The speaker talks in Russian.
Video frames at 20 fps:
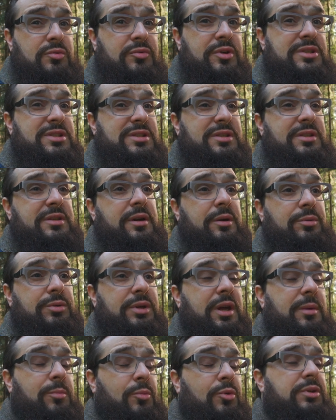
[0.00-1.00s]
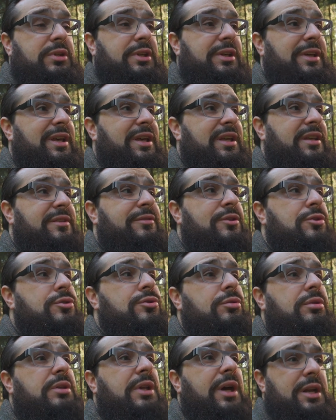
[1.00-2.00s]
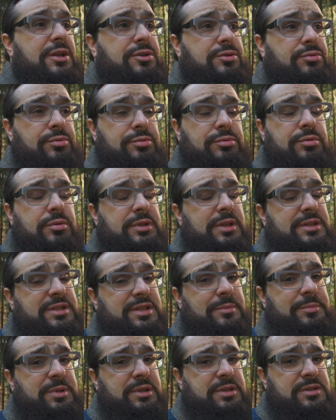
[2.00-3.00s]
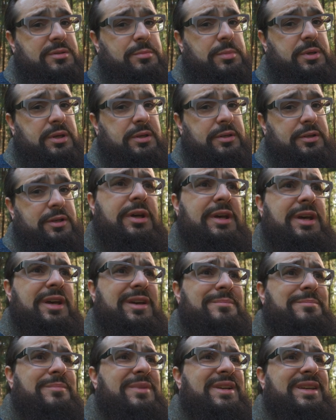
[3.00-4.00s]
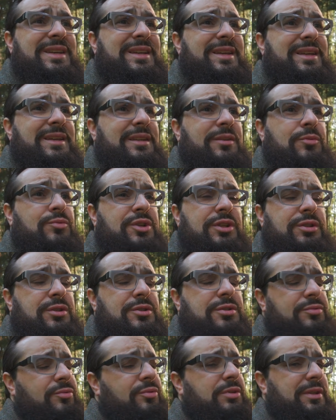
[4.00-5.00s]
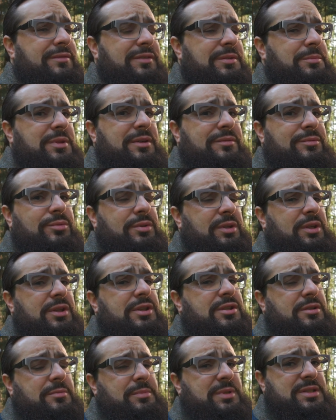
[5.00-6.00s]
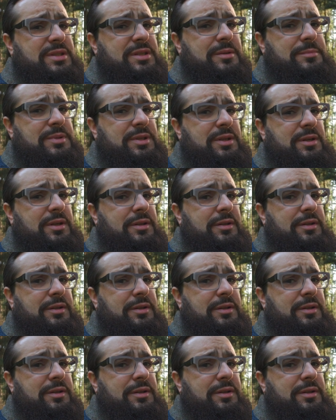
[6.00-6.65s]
у вас заиграют гормоны, и вы еще дальше уйдете от самих себя. Мы уже ничего давным-давно не ищем на самом деле.